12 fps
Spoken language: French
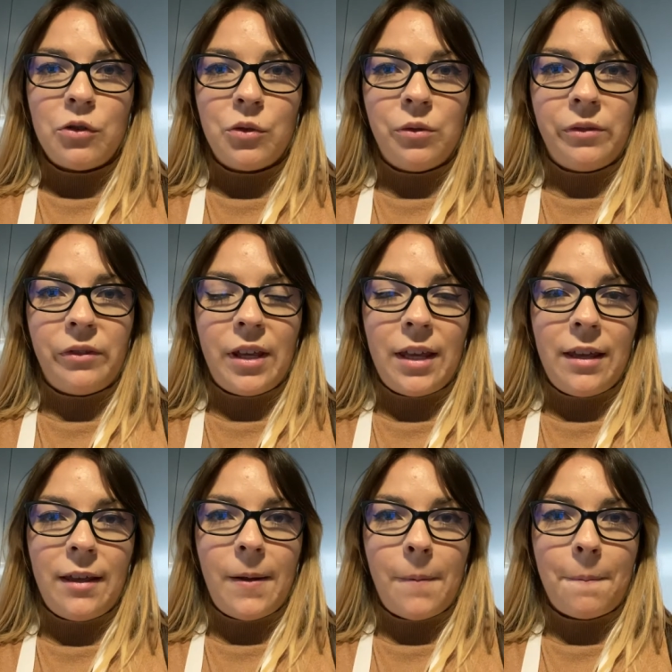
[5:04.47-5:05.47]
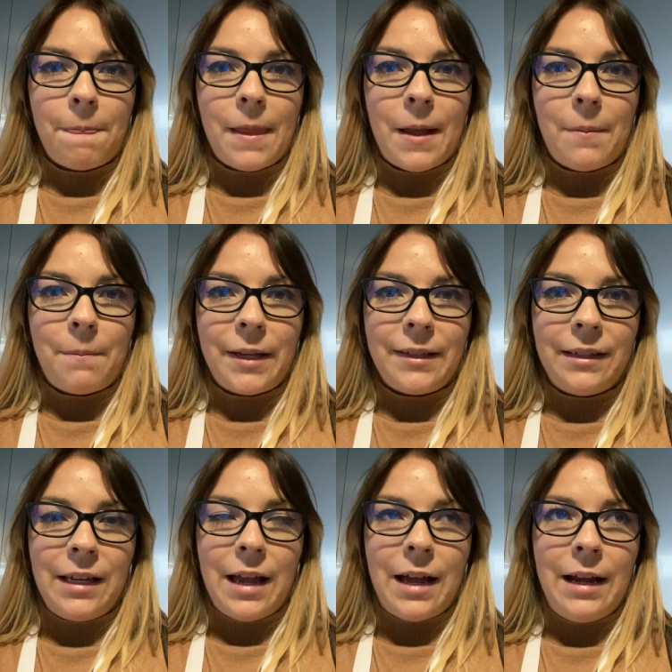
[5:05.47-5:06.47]
je vais
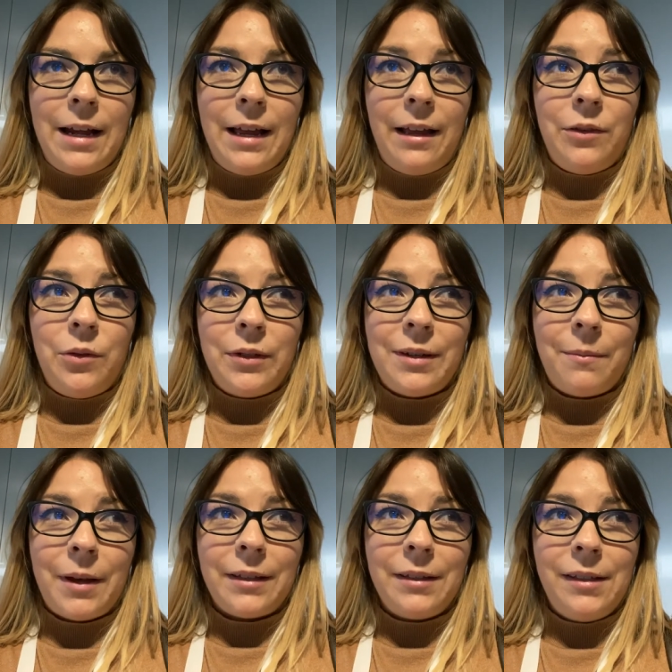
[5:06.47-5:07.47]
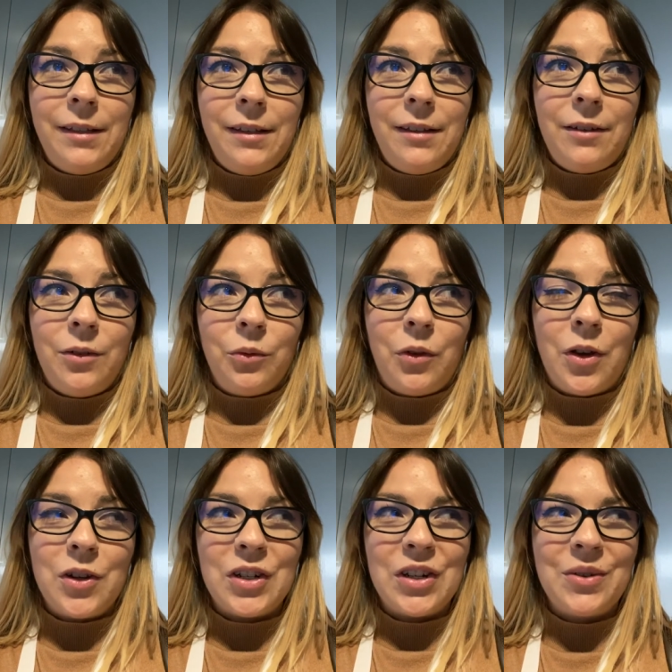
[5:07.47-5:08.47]
passer à la deuxième partie. Donc
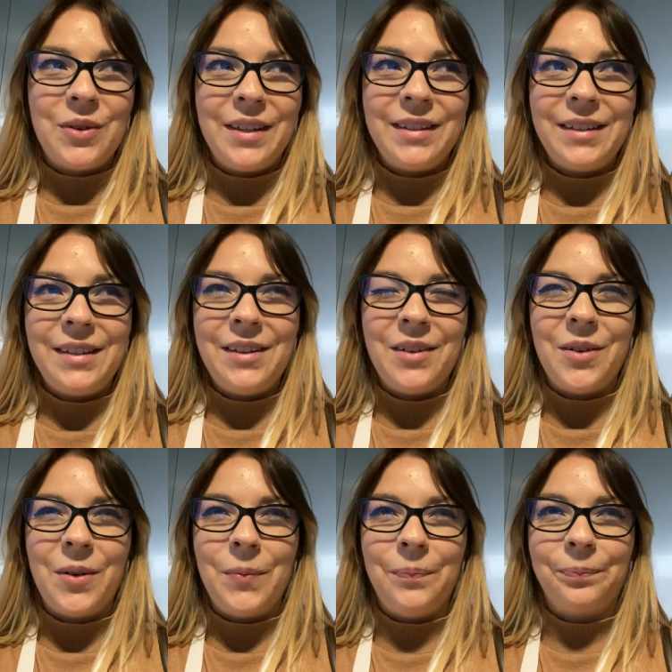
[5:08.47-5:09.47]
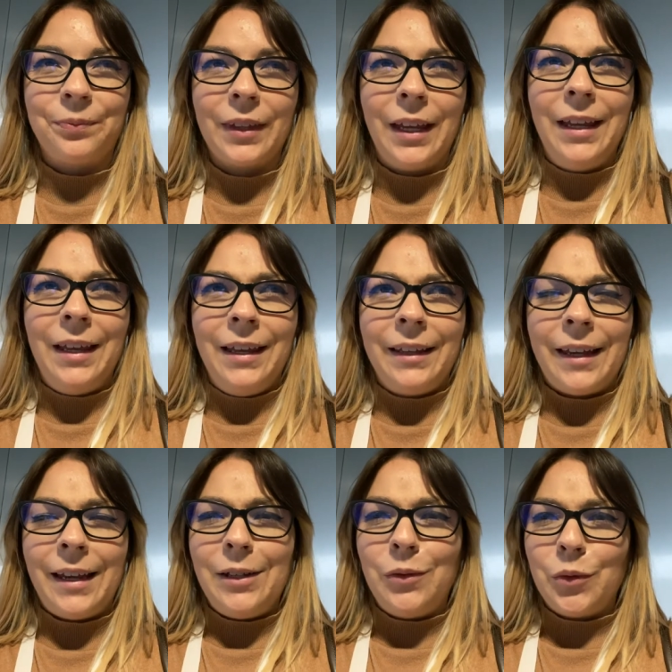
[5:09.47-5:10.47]
j'ai choisi euh,
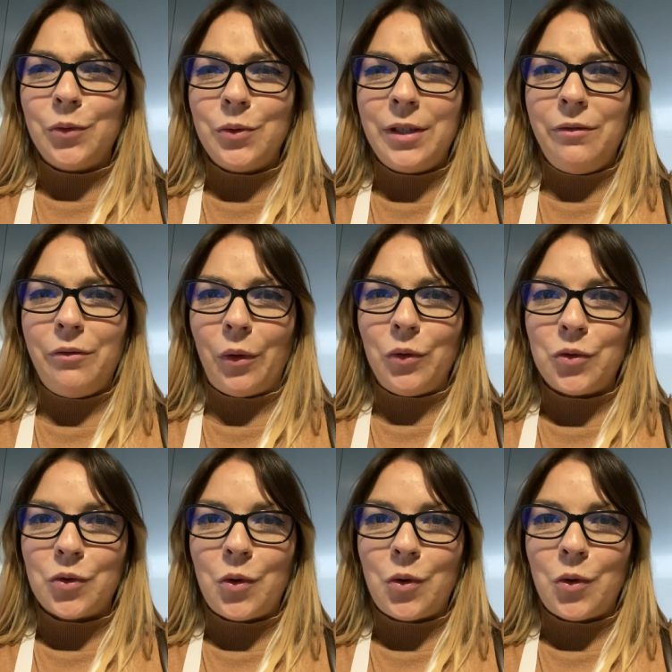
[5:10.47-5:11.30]
créer des contenus qui vendent, je